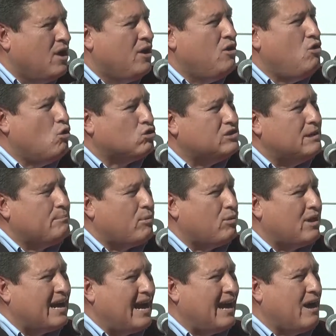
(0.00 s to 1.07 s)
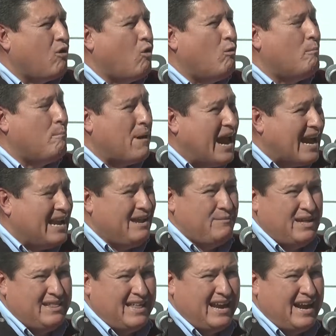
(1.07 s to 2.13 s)
No se podrá comprar ni
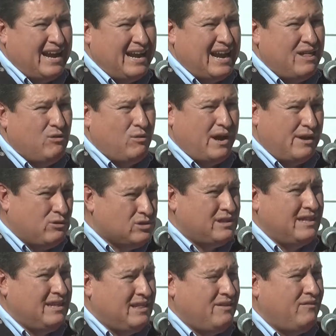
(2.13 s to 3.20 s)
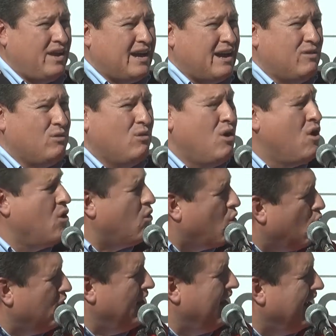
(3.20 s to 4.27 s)
vender ganado que no esté identificado
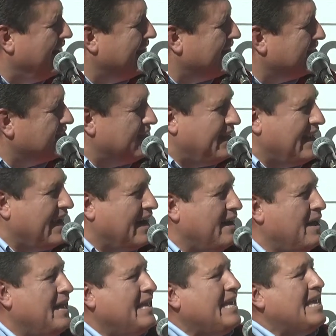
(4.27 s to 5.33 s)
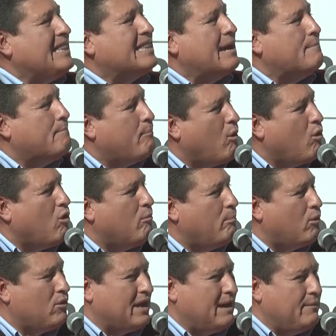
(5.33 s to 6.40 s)
con el arete siniga y tampoco
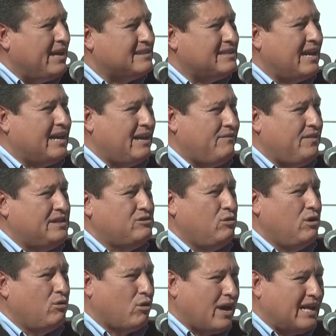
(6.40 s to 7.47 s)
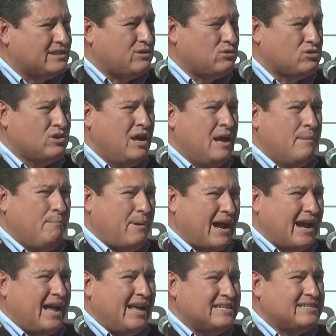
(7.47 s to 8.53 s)
podrá haber sacrificio en los rastros
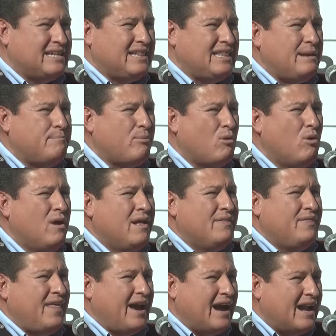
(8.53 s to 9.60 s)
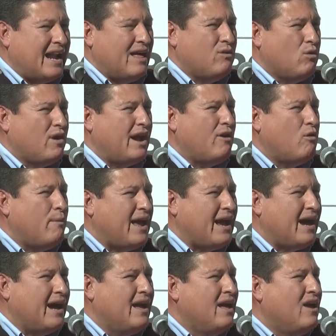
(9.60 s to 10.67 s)
para este tipo de ganado que no
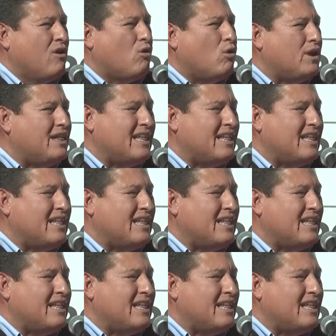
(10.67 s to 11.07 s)
venga con